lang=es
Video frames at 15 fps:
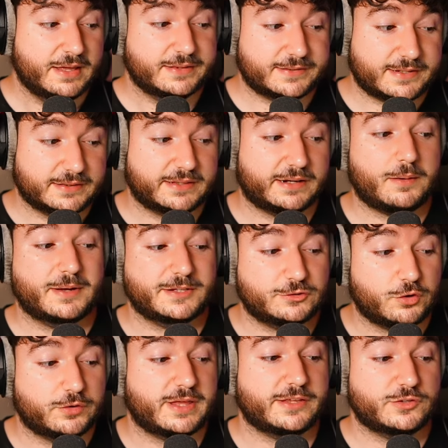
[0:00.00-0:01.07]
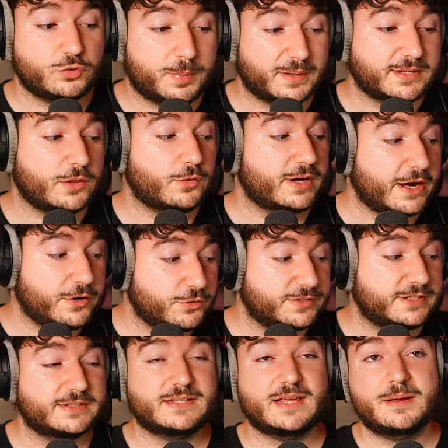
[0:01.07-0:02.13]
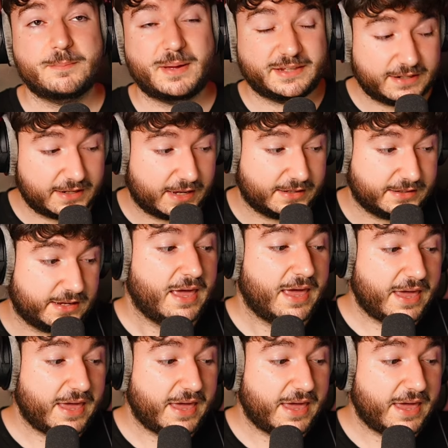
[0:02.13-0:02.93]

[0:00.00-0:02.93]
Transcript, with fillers: desenterraba historia de su pasado en las noches madrileñas.